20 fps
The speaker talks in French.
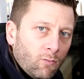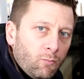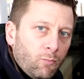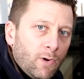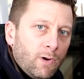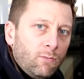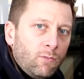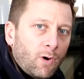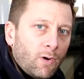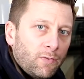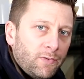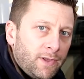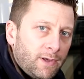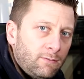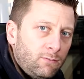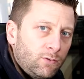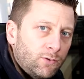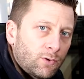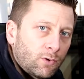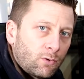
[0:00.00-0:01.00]
Vous pouvez le voir dès
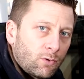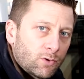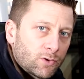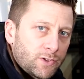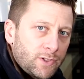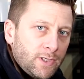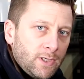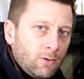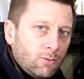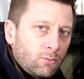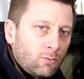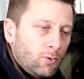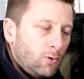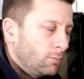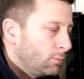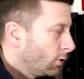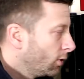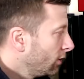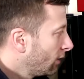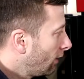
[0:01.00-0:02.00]
que vous enclenchez donc
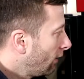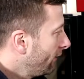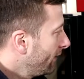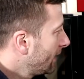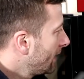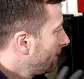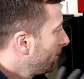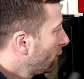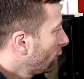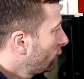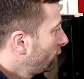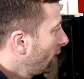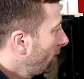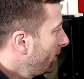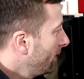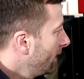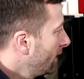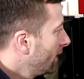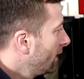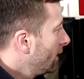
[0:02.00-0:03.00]
le mode avec la porte
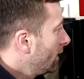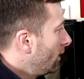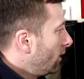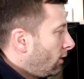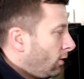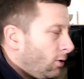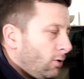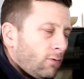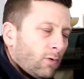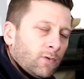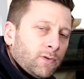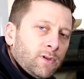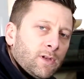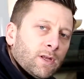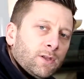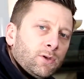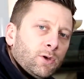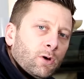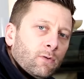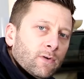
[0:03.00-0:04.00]
fermée, le
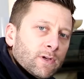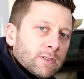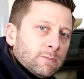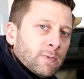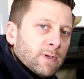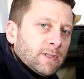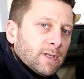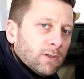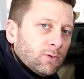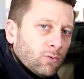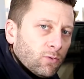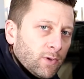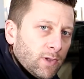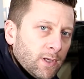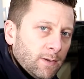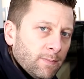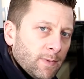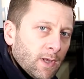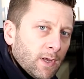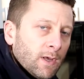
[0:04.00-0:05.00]
ventilateur va se mettre à
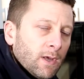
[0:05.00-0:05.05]
tourner.